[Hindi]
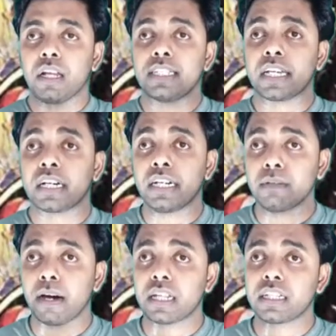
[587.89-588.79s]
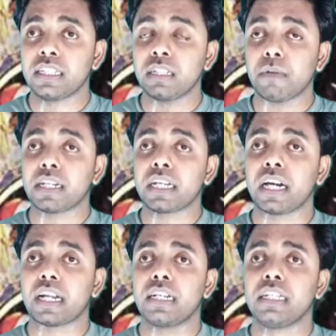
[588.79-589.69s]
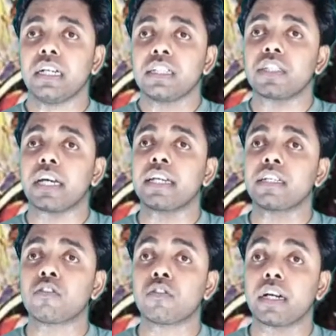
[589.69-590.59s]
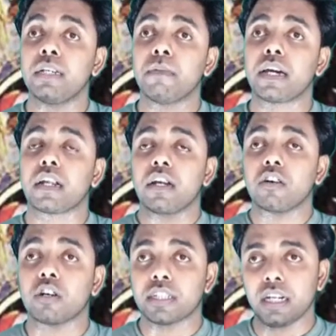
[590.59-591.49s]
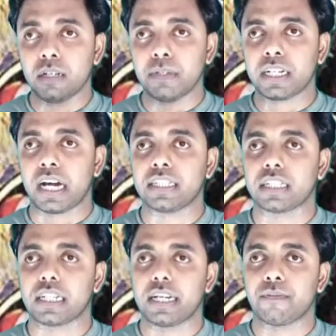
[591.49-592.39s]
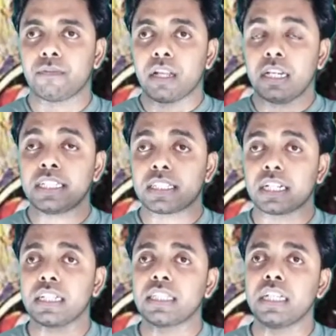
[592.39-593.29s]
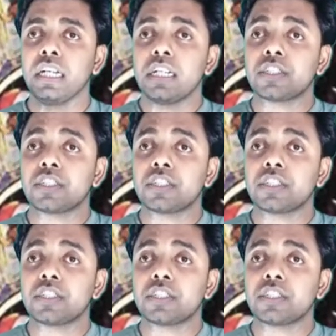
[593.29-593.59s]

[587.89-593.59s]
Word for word: इस अखंड भारत के निर्माण के कारण ही चाणक्य को कई बार कौटल्य भी कहा जाता है इस तरह से